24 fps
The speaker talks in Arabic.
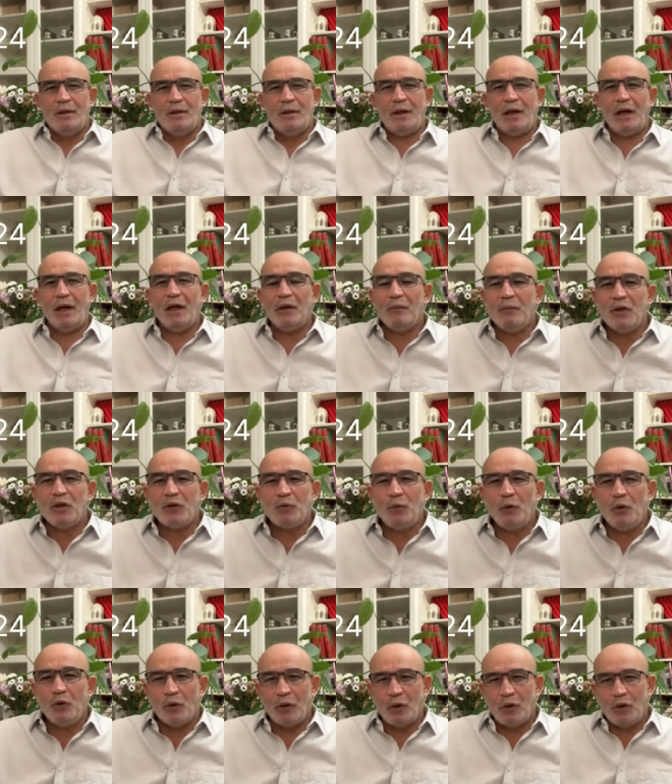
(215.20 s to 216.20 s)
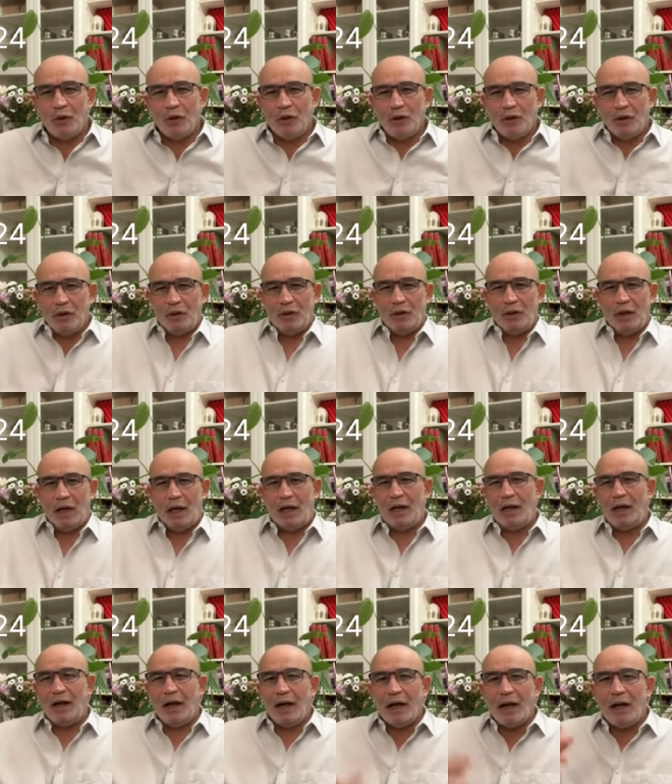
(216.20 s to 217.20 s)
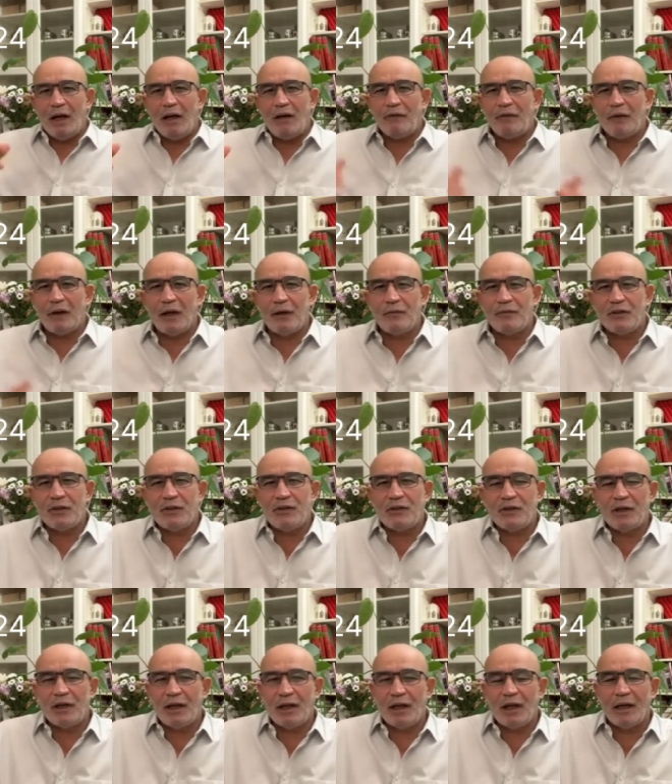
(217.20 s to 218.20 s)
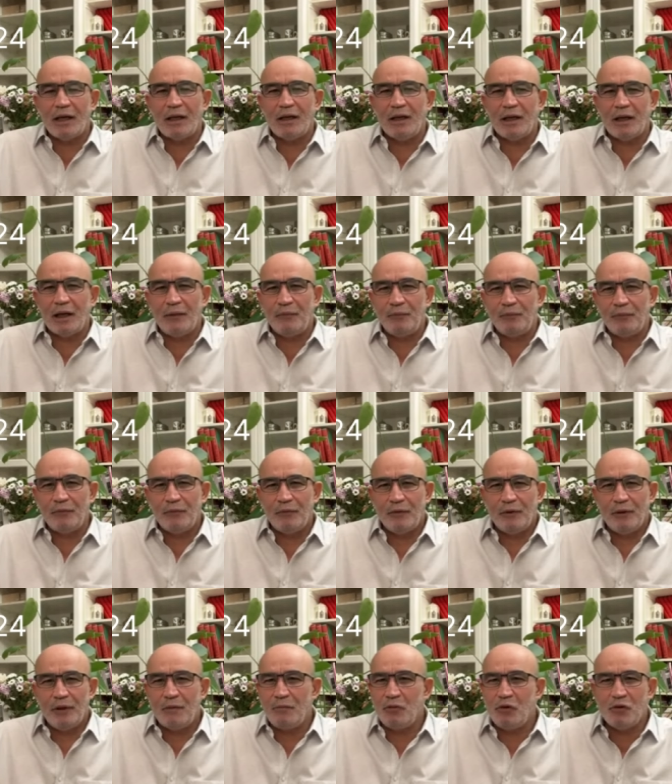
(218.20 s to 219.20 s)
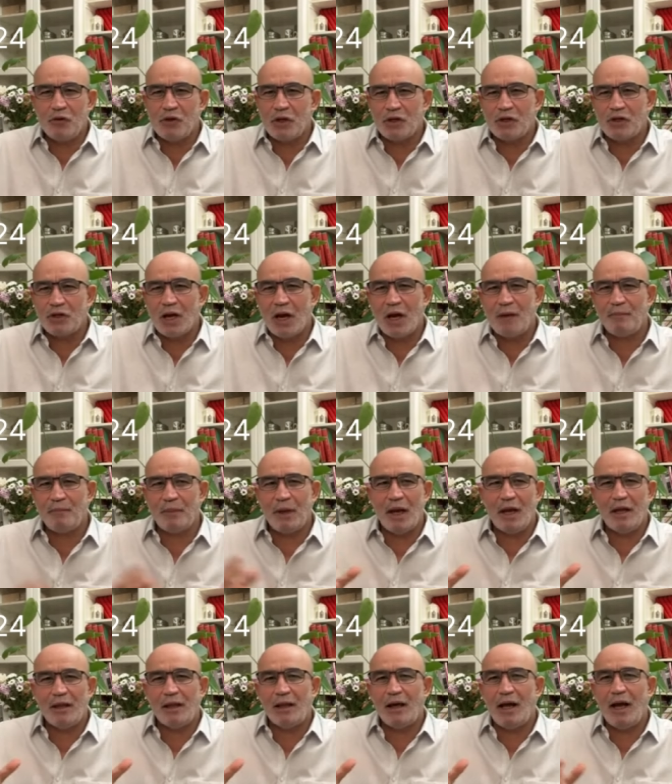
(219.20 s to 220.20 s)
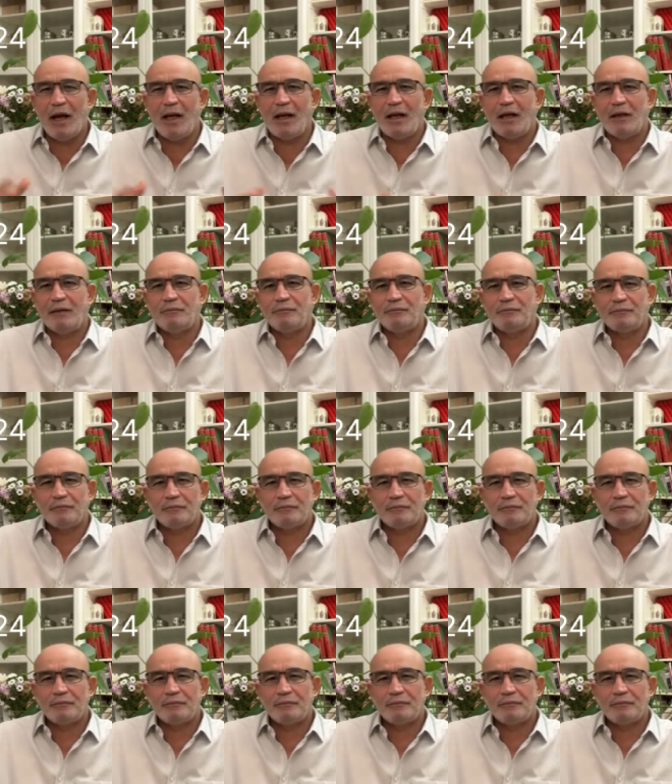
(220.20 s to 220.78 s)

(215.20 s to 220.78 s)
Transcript: غير مسبوق على الأقل في الخمسين سنة الأخيرة لم يوجد شعب بهذه الحالة